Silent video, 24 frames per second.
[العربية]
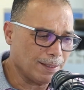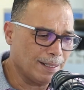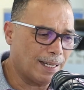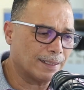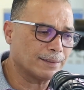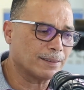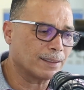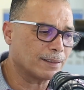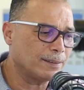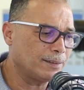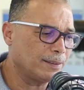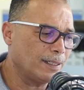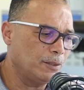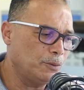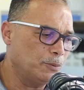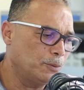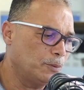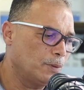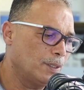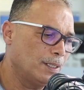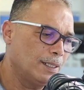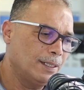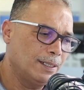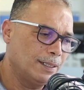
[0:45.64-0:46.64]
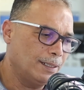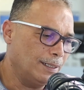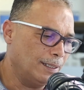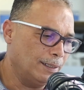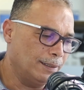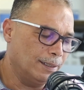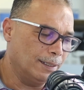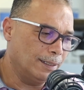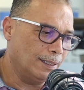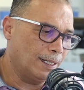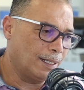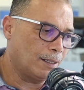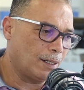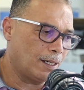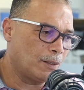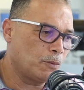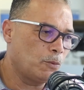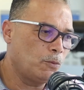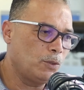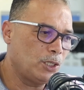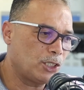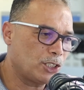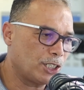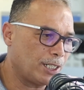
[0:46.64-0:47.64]
اعتقد انه آه،
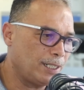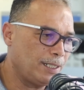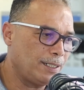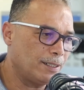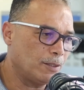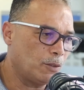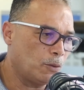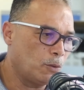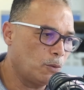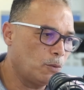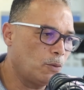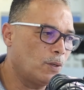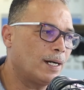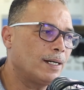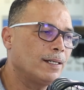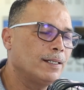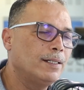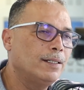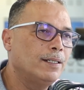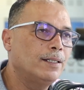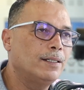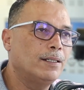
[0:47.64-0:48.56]
اول شيء هو